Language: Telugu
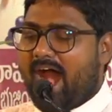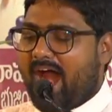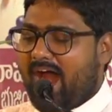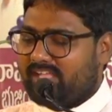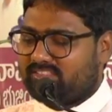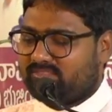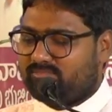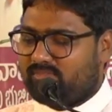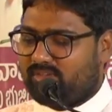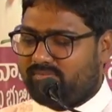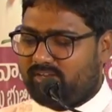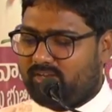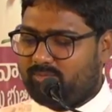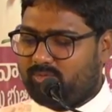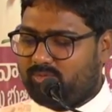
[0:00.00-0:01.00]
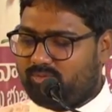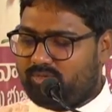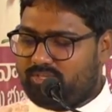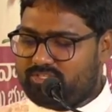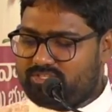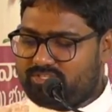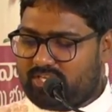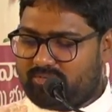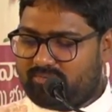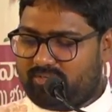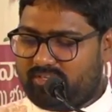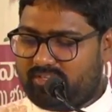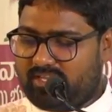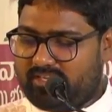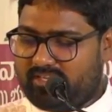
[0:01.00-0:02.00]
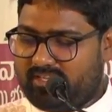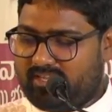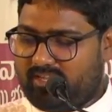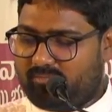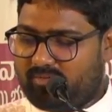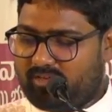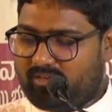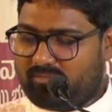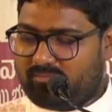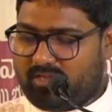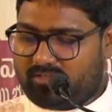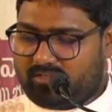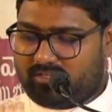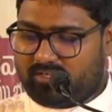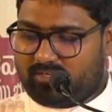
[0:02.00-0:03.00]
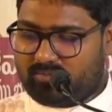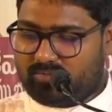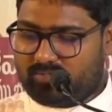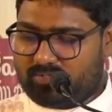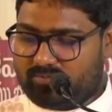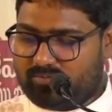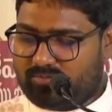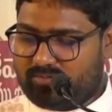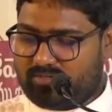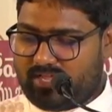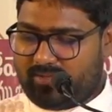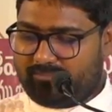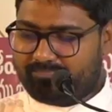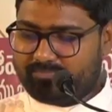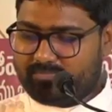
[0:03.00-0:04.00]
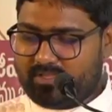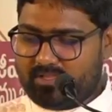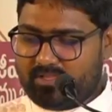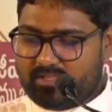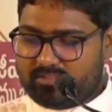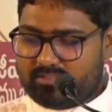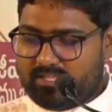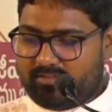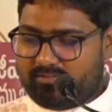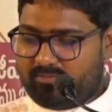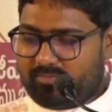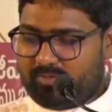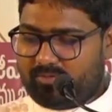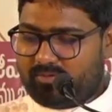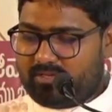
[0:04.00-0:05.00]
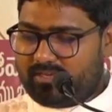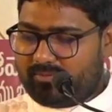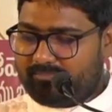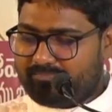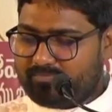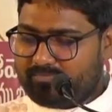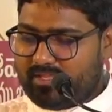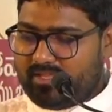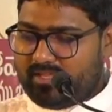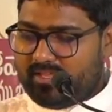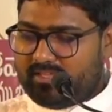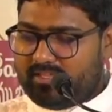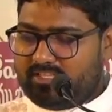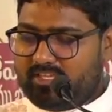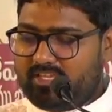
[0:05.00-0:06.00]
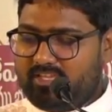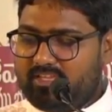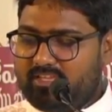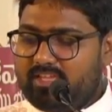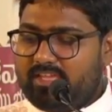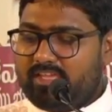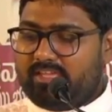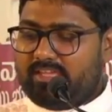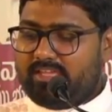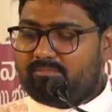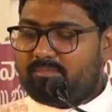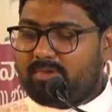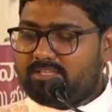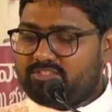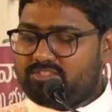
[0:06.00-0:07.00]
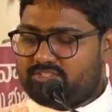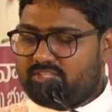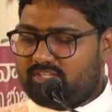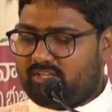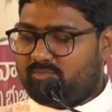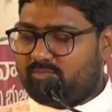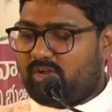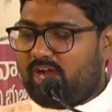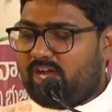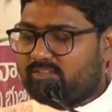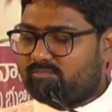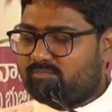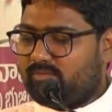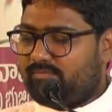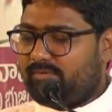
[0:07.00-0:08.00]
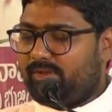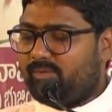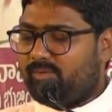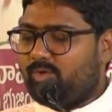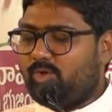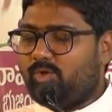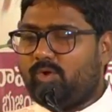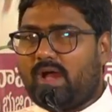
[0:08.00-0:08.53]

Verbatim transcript: ఆత్మఫలమును గురించినటువంటి దానిగా మనం మాట్లాడుకుంటూ ఉంటున్నాం దేవుని ప్రియులారా ఇది ఈ మంచితనము ఆత్మఫలములో